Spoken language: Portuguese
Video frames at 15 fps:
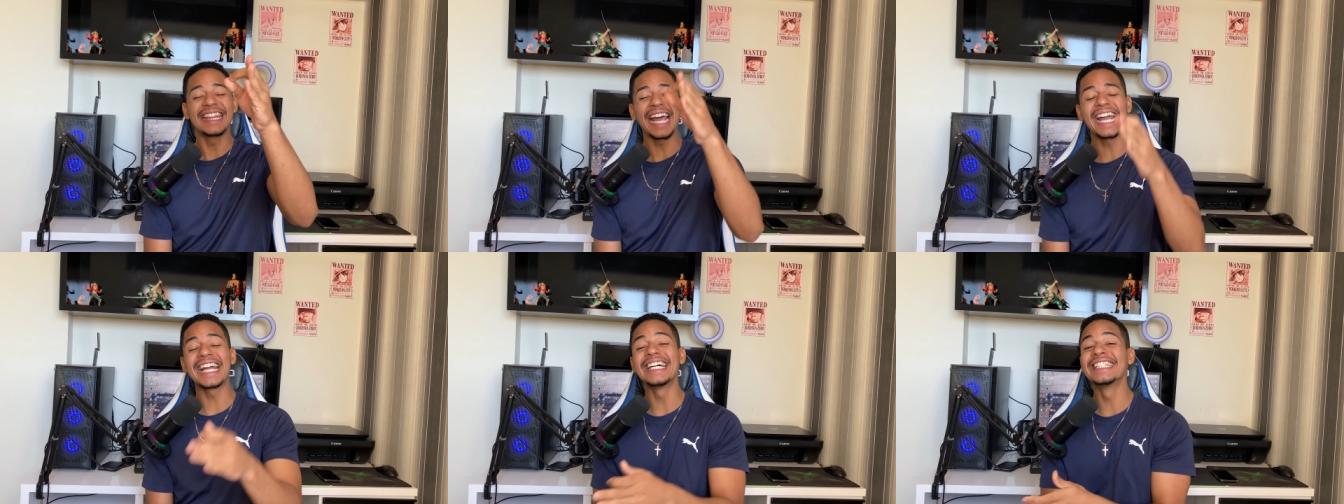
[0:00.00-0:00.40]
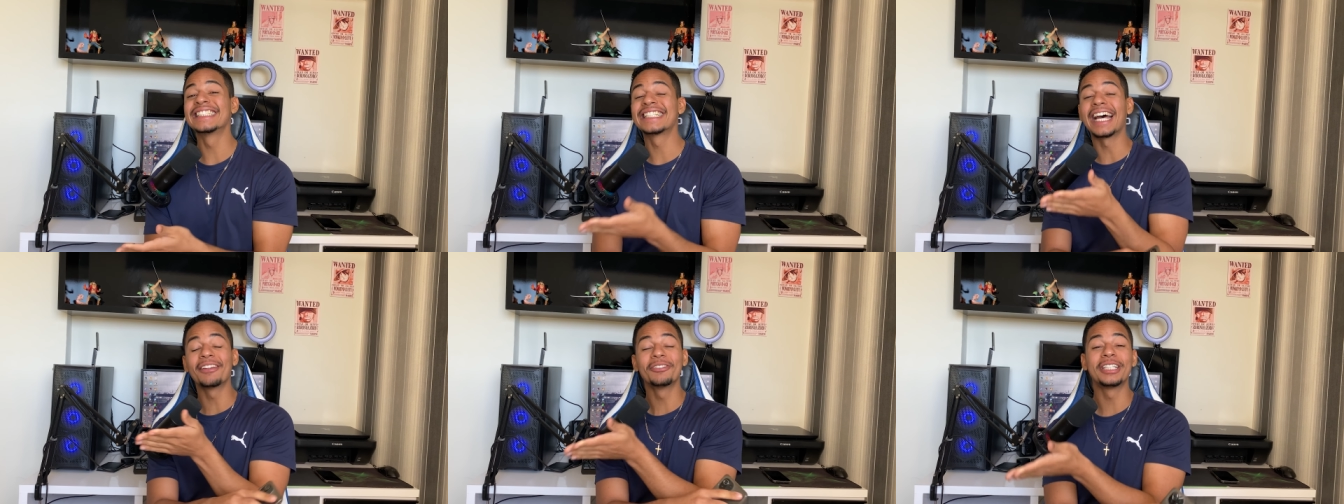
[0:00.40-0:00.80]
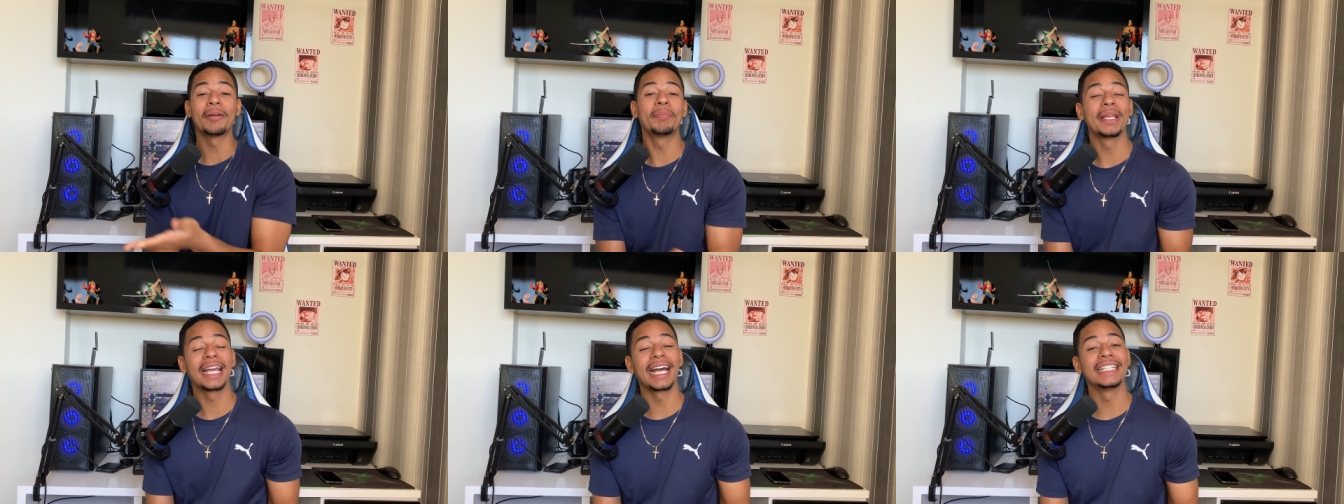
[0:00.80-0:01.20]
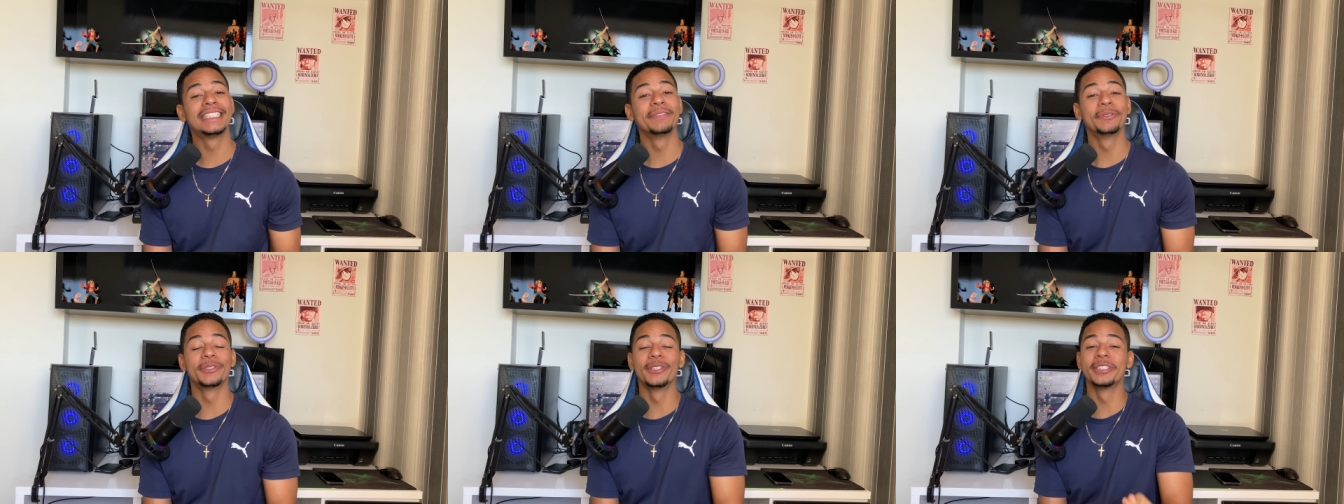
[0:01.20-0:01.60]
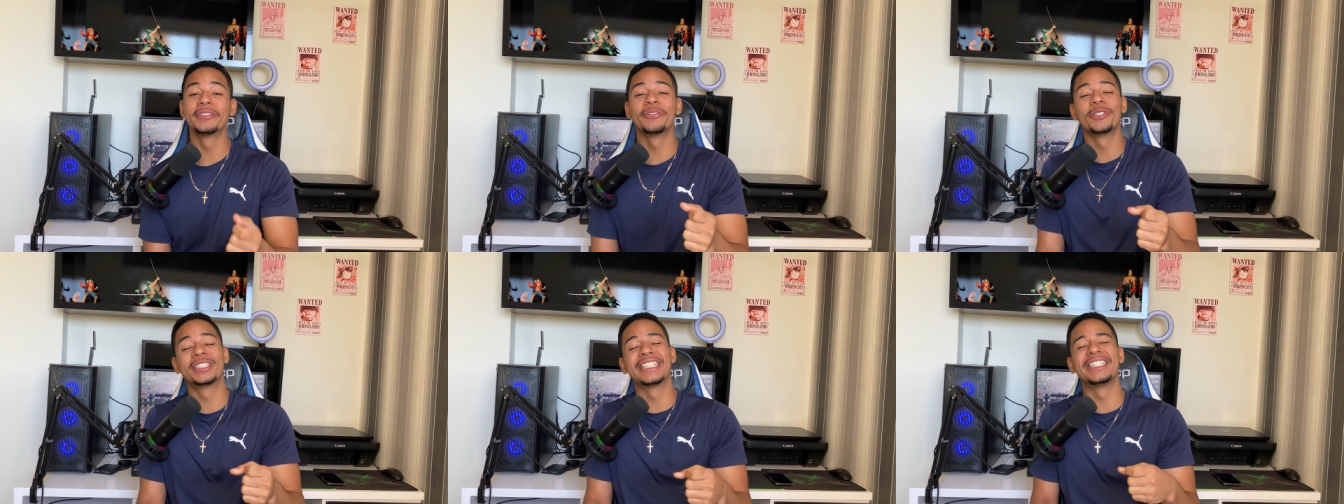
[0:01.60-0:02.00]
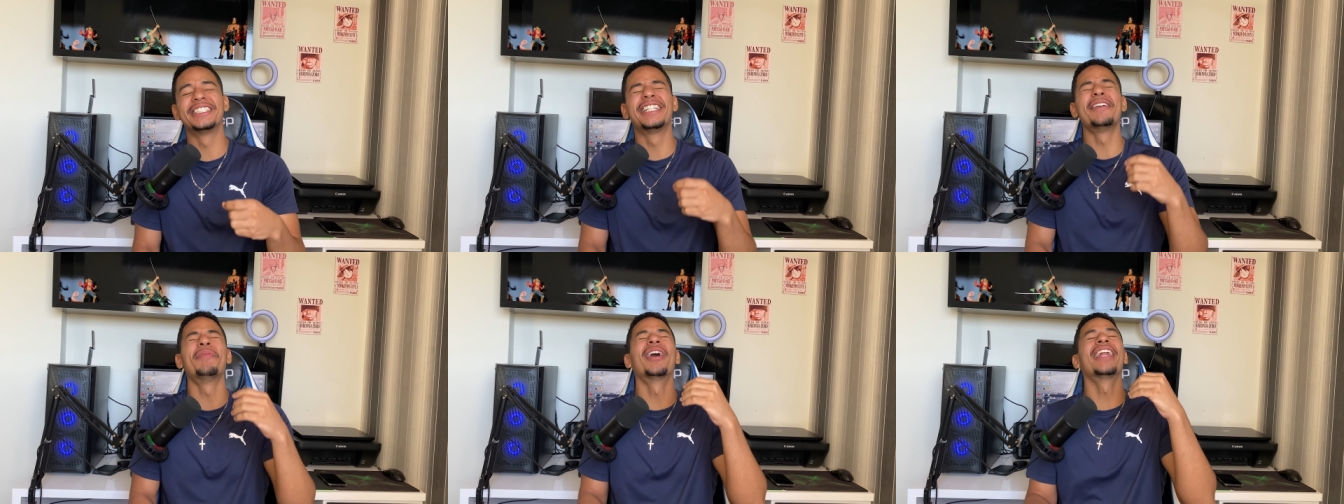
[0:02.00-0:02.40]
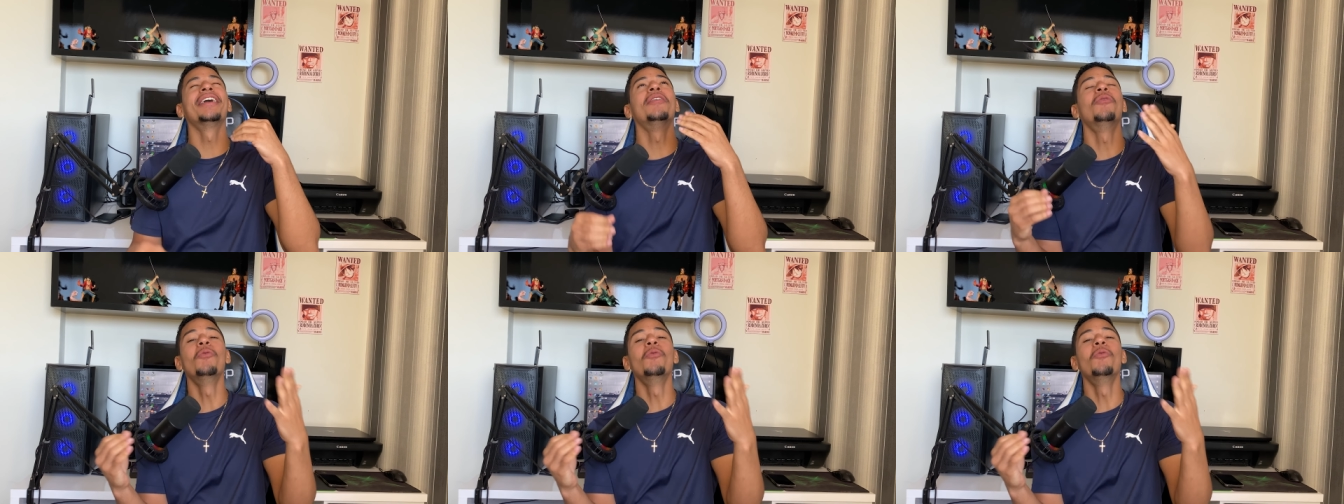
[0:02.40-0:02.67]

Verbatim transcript: Tá cansado de aplicativos onde você demora